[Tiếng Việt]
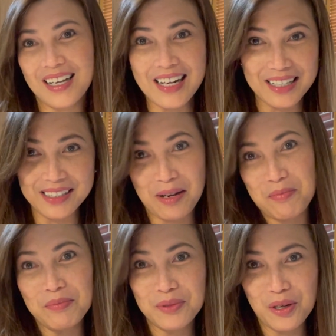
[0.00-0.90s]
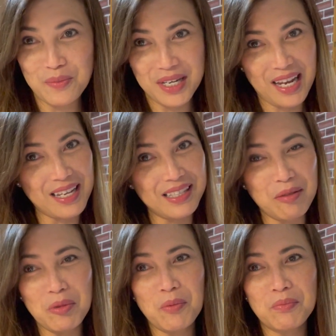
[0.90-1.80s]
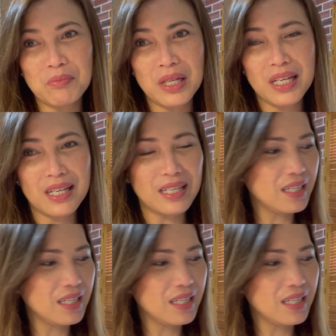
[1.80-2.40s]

thế là xong rồi mình lại tiếp tục à,